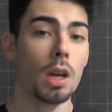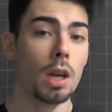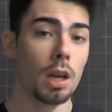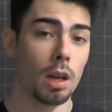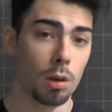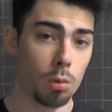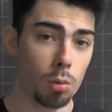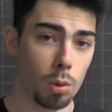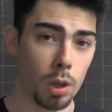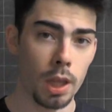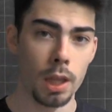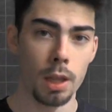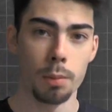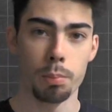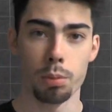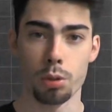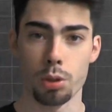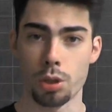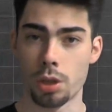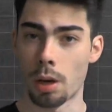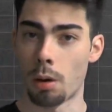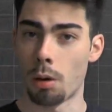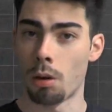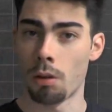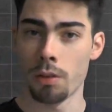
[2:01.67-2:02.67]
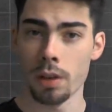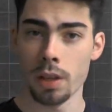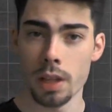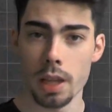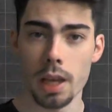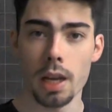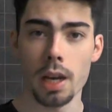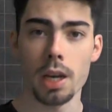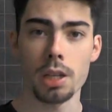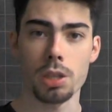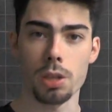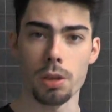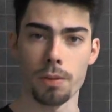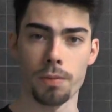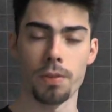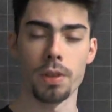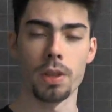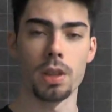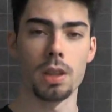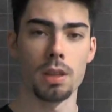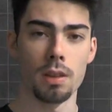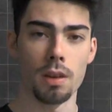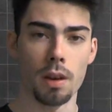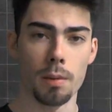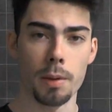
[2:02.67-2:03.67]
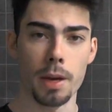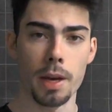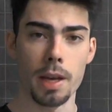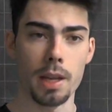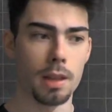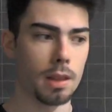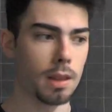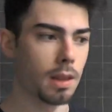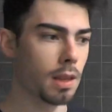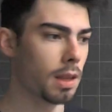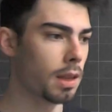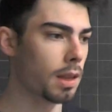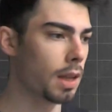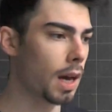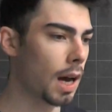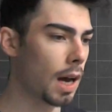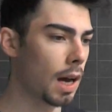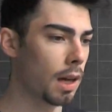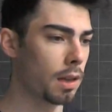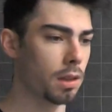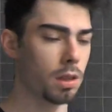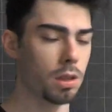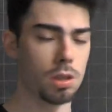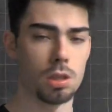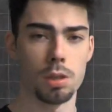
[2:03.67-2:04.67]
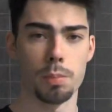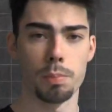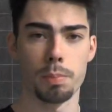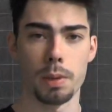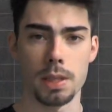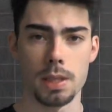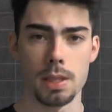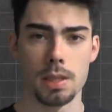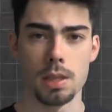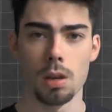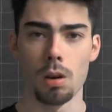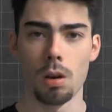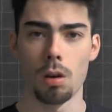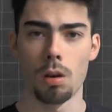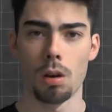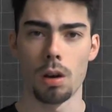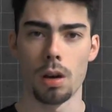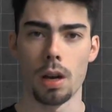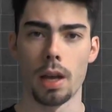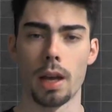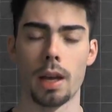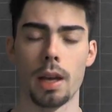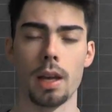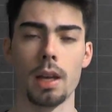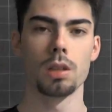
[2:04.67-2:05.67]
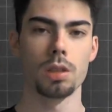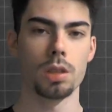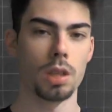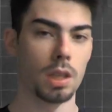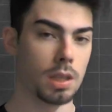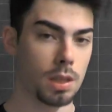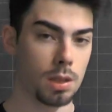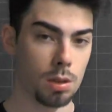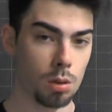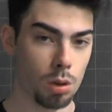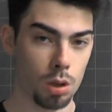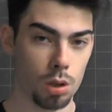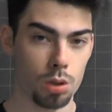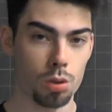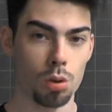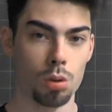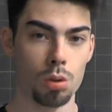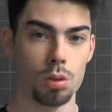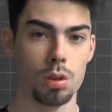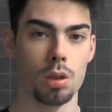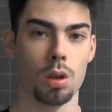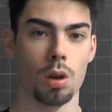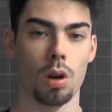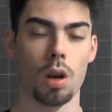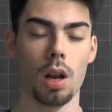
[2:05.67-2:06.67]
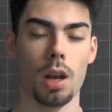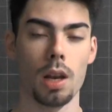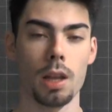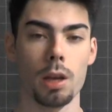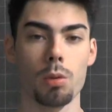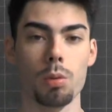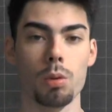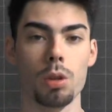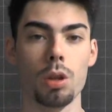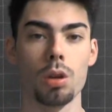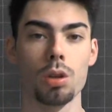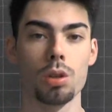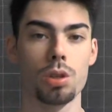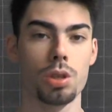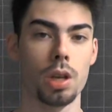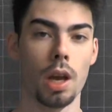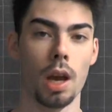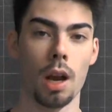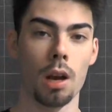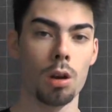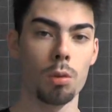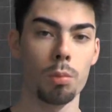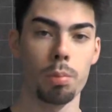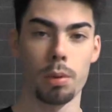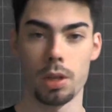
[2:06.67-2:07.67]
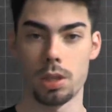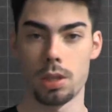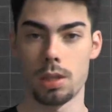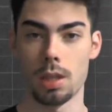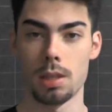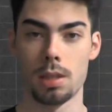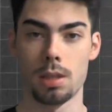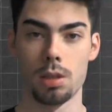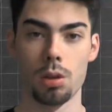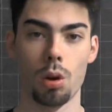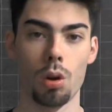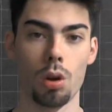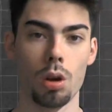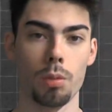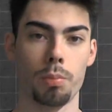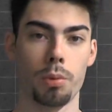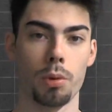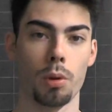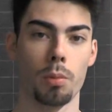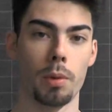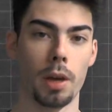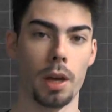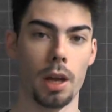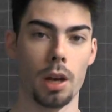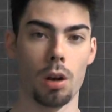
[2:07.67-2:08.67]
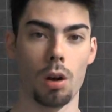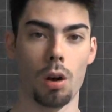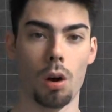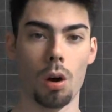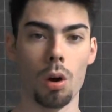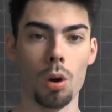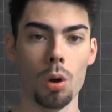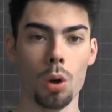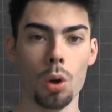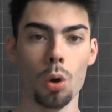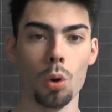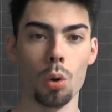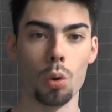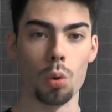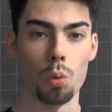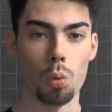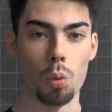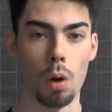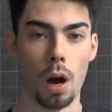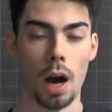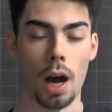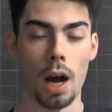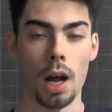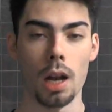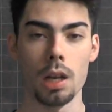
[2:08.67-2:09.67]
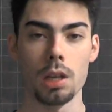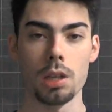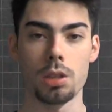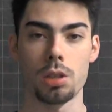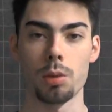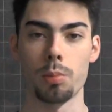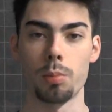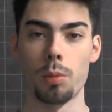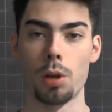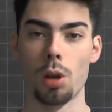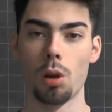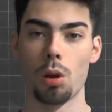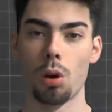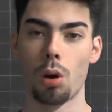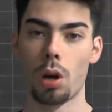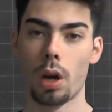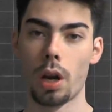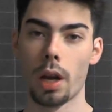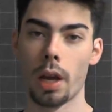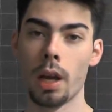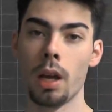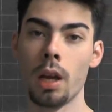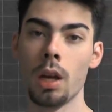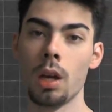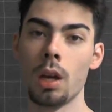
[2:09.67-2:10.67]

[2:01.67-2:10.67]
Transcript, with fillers: e quindi possiamo vedere se effettivamente da dissipazione senza una soluzione a liquido si hanno prestazioni più o meno uguali, se migliore